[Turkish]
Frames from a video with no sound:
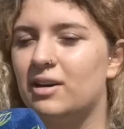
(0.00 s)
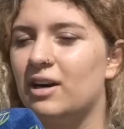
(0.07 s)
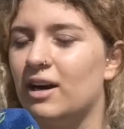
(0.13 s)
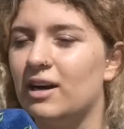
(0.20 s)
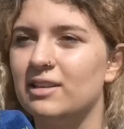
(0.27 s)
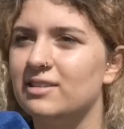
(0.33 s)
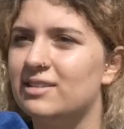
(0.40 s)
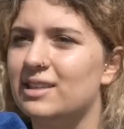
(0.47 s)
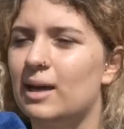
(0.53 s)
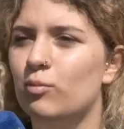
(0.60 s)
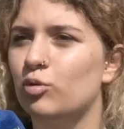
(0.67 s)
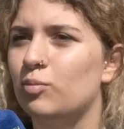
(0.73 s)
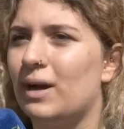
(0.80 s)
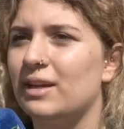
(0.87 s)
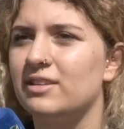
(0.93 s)
Kanal
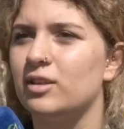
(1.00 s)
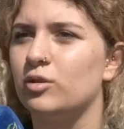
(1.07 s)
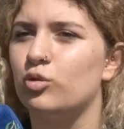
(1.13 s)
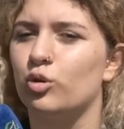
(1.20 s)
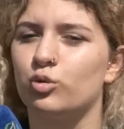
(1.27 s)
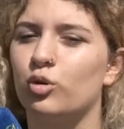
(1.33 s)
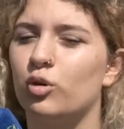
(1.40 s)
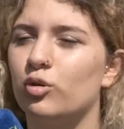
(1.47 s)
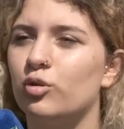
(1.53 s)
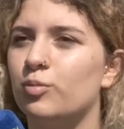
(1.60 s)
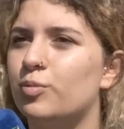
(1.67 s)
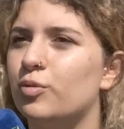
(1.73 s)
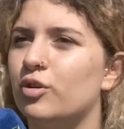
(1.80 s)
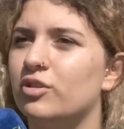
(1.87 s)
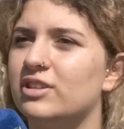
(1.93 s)
İstanbul bence de çok doğru
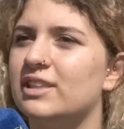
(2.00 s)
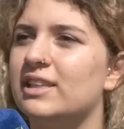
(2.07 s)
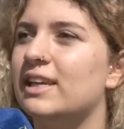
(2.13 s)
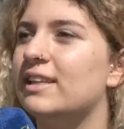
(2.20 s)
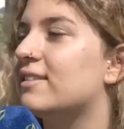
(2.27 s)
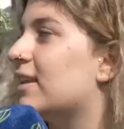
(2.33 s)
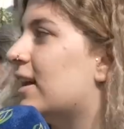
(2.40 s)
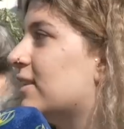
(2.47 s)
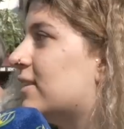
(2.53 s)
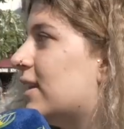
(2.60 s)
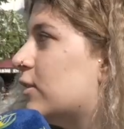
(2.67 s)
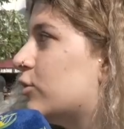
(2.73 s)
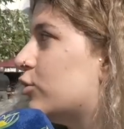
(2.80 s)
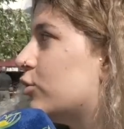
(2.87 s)
bir proje değil zaten.